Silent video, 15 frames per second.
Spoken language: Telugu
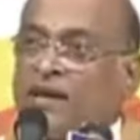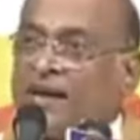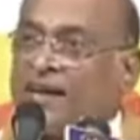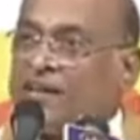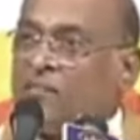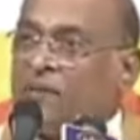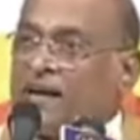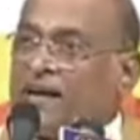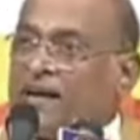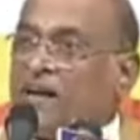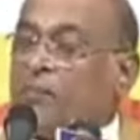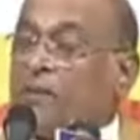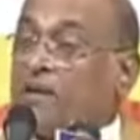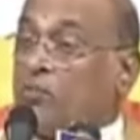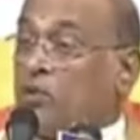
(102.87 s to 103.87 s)
ఆడొద్దు అనే కథ పక్కకి
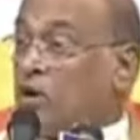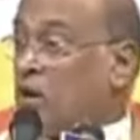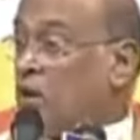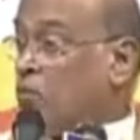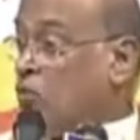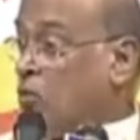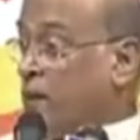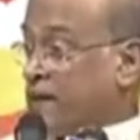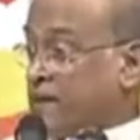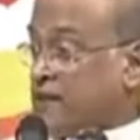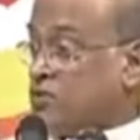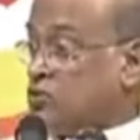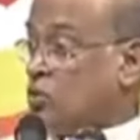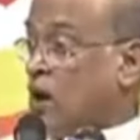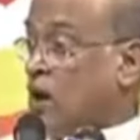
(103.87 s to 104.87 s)
వెళ్ళిపోయింది మొగలు పువ్వు
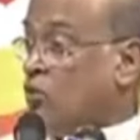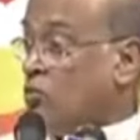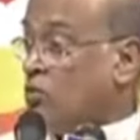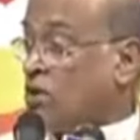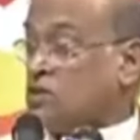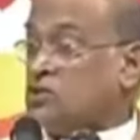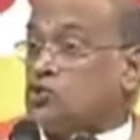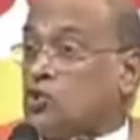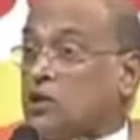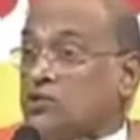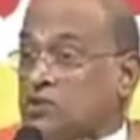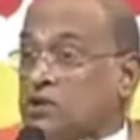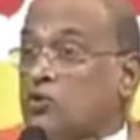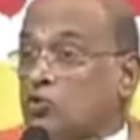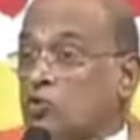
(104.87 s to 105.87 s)
పెట్టద్దు ఆవు ముఖం
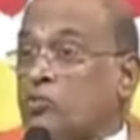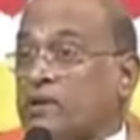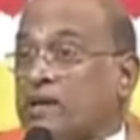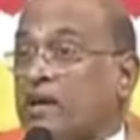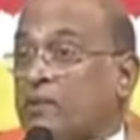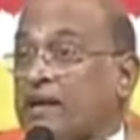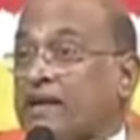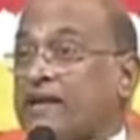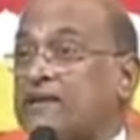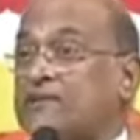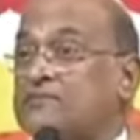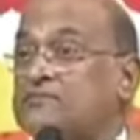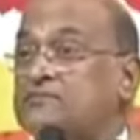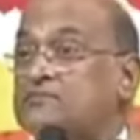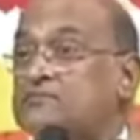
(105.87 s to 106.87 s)
చూడొద్దు ఈ రెండు మిగిలే మనకి
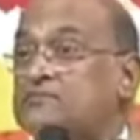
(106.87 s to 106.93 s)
